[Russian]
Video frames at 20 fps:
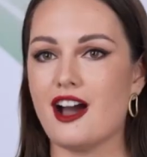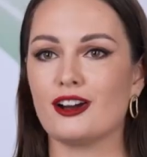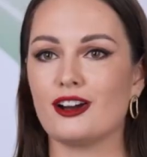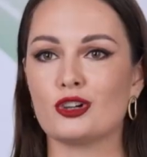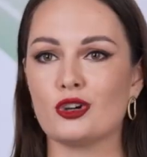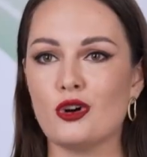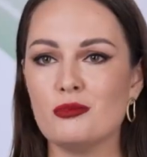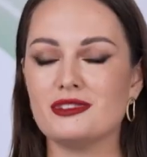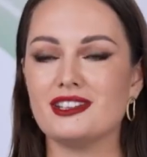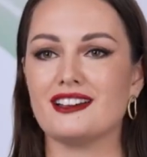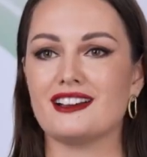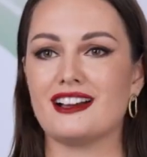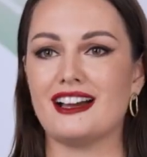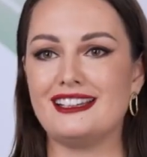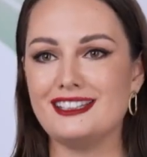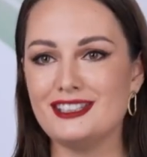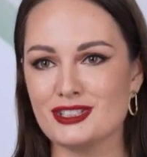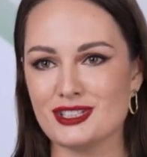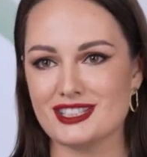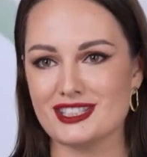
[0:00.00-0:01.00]
огромное
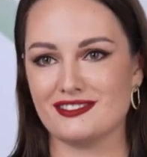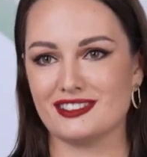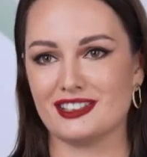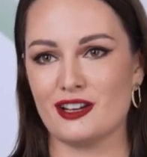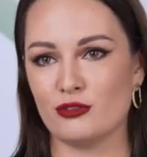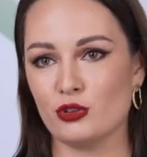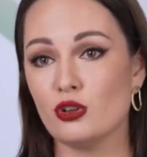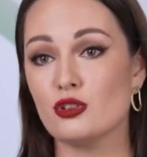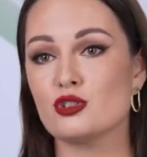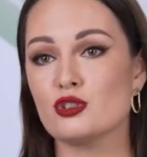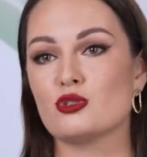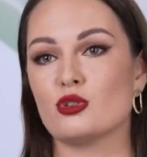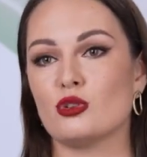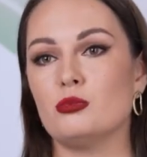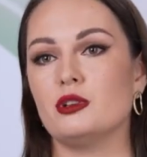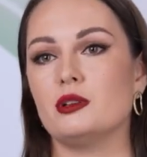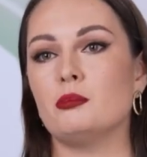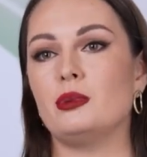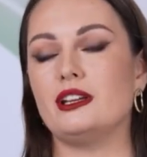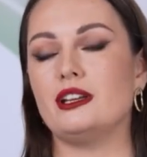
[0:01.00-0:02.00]
количество того, что
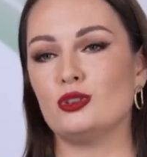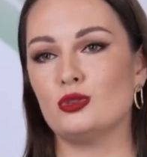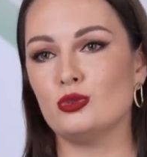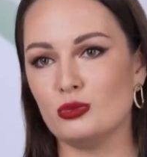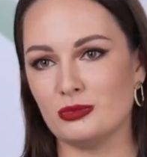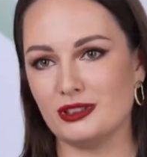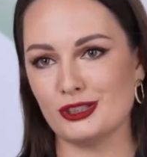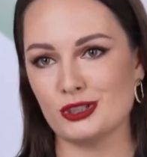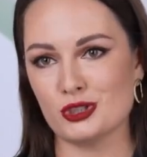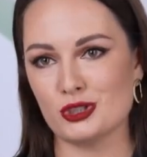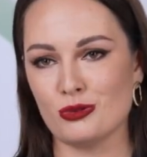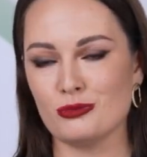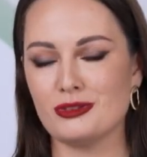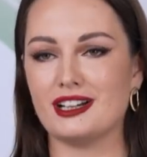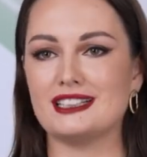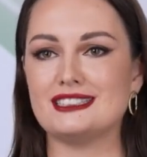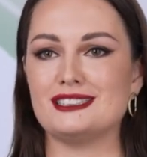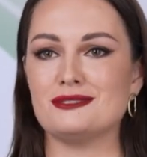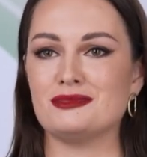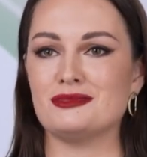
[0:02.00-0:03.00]
мы придумали, что мы
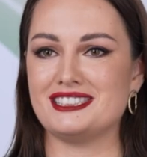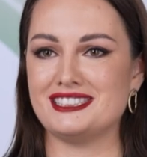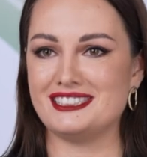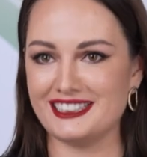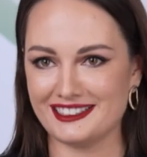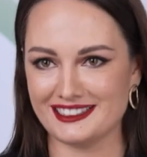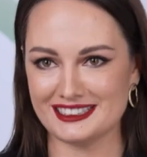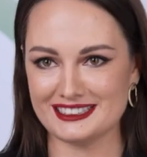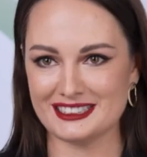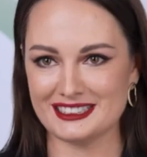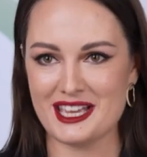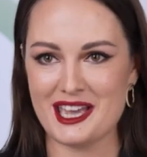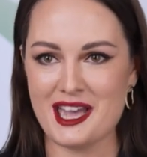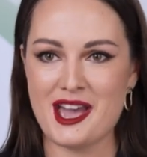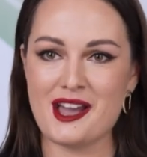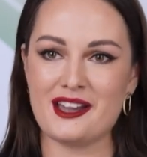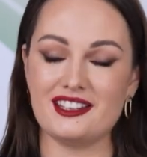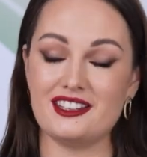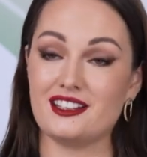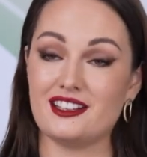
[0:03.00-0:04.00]
хотим сделать.
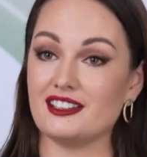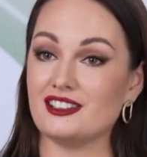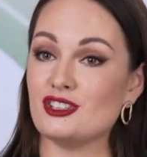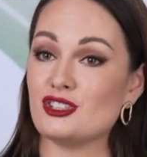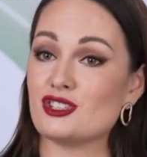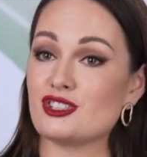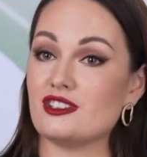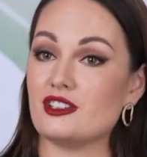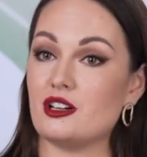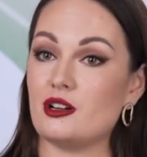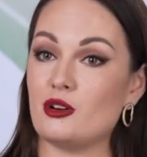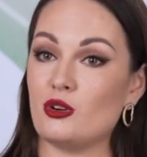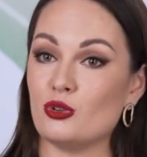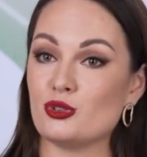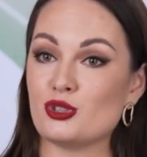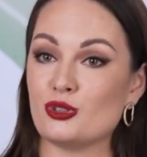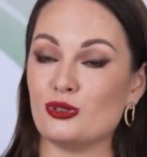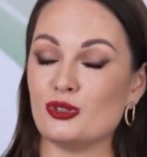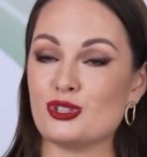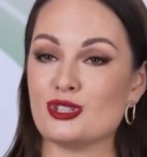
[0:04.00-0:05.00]
И, конечно,
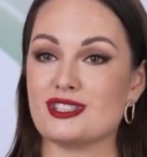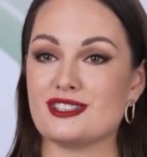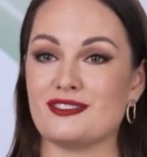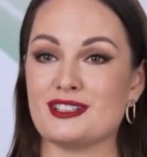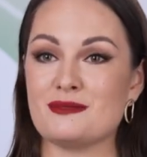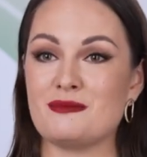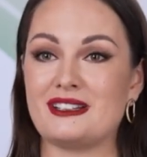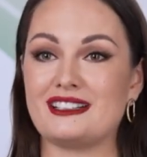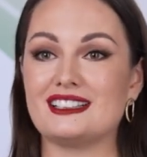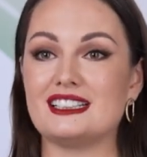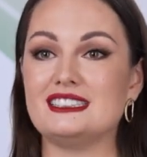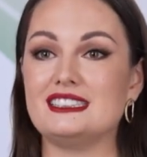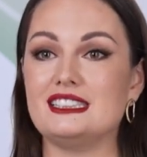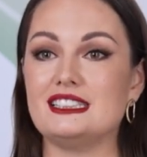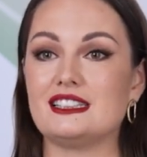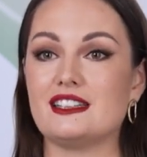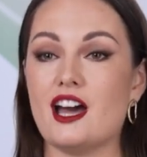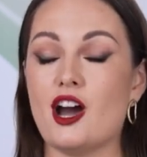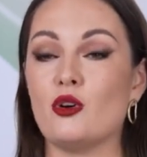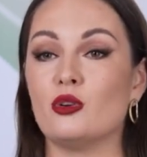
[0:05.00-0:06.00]
очень хочется вас
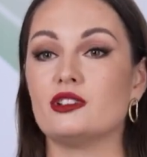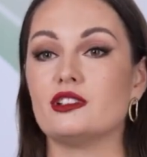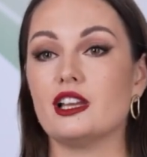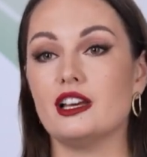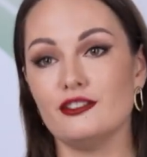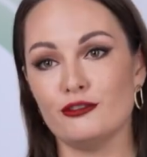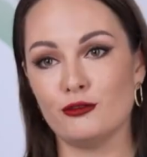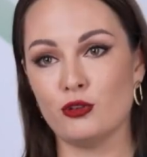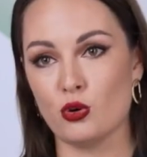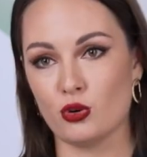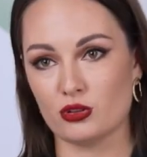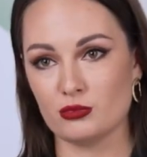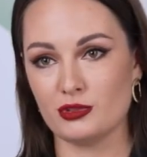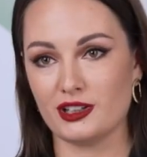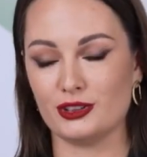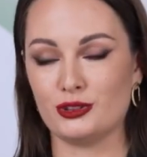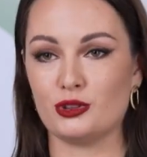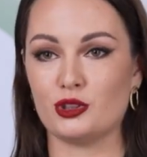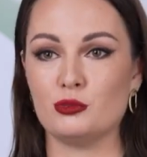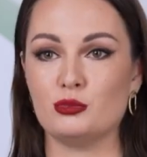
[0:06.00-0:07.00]
пригласить на онлайн-форум,
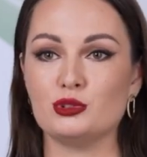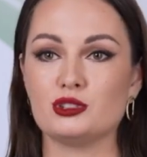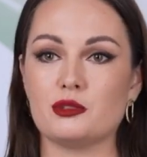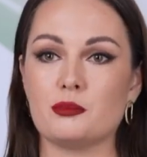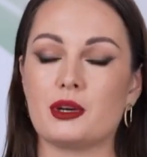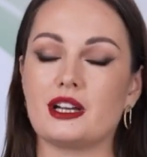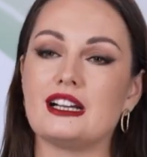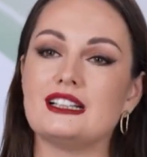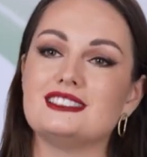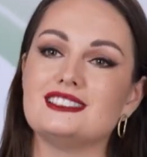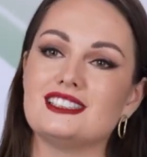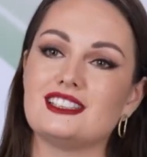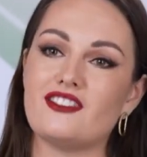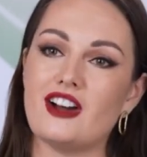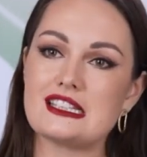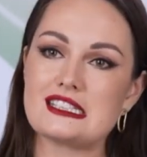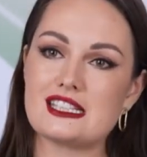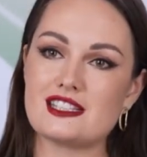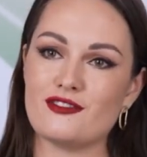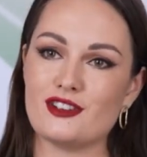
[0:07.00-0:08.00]
который будет проходить
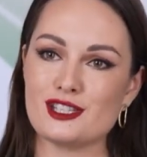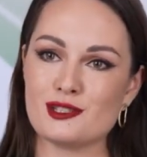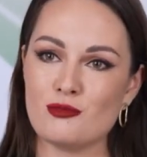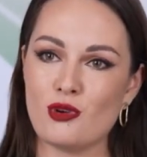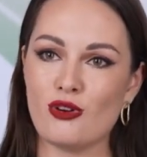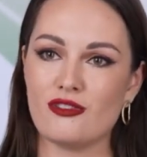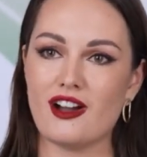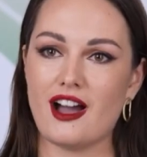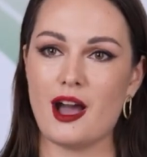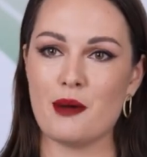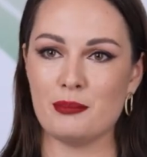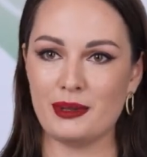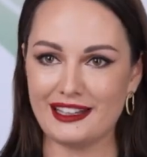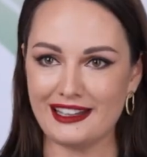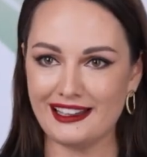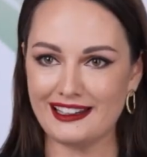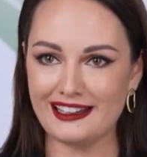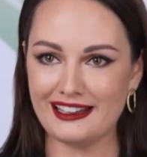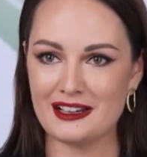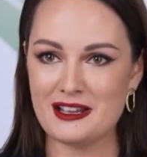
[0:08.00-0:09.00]
28
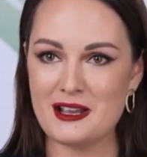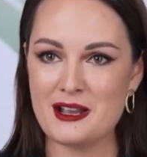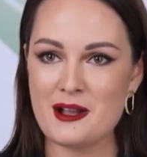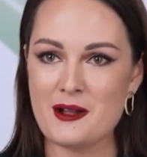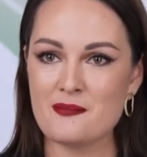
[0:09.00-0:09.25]
апреля,